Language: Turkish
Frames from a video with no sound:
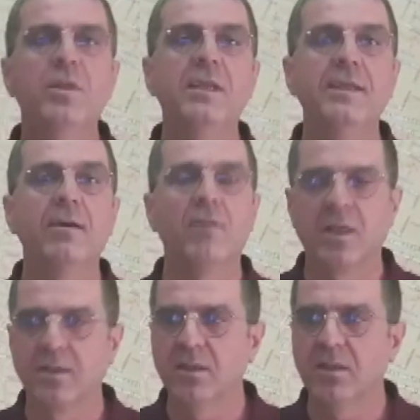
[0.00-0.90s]
birliğine
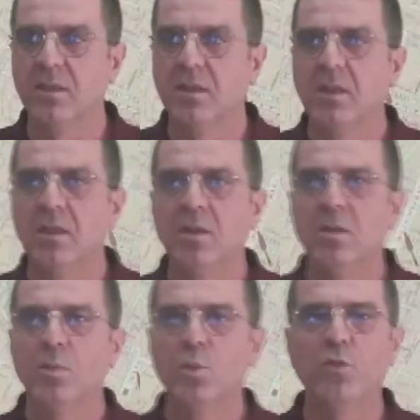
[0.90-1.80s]
vardık.
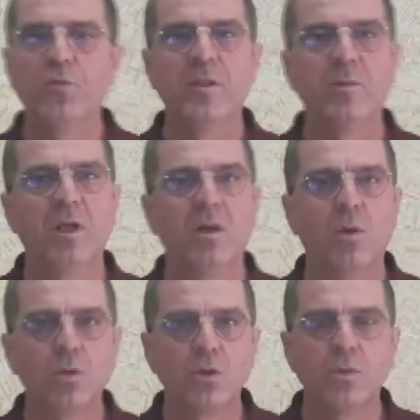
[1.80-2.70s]
Bu firmayla
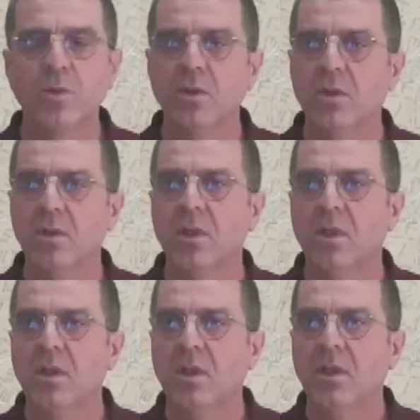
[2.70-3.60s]
oturup
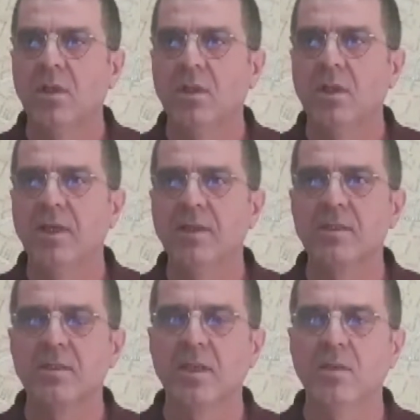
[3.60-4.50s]
e, en
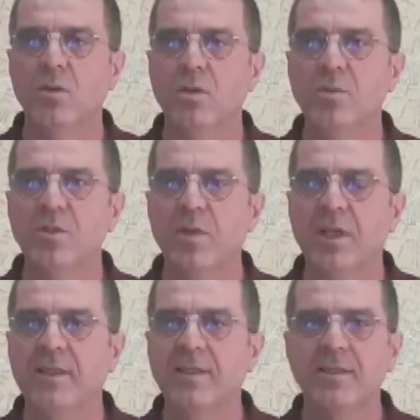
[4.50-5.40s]
azından Ödemiş
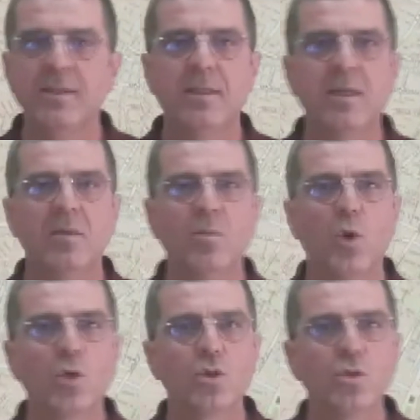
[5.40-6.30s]
Belediyesi'nin de
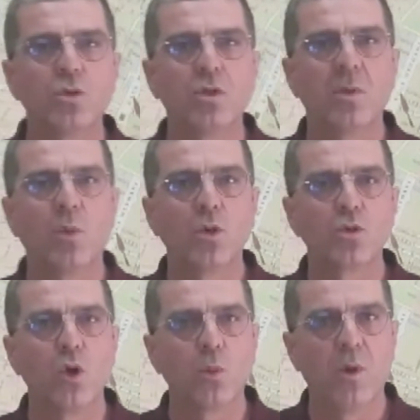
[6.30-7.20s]
borcunun üstüne borç
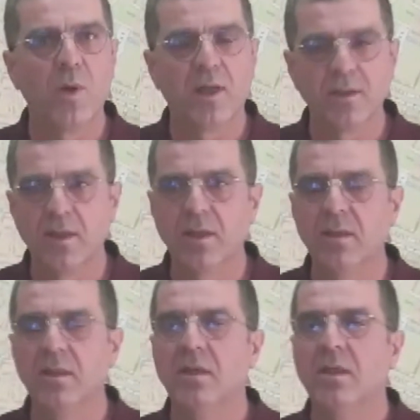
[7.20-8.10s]
sokmama adına
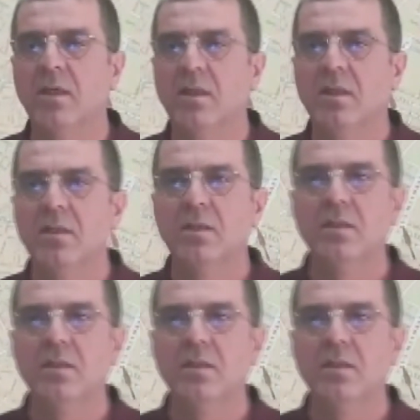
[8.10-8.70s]
ee,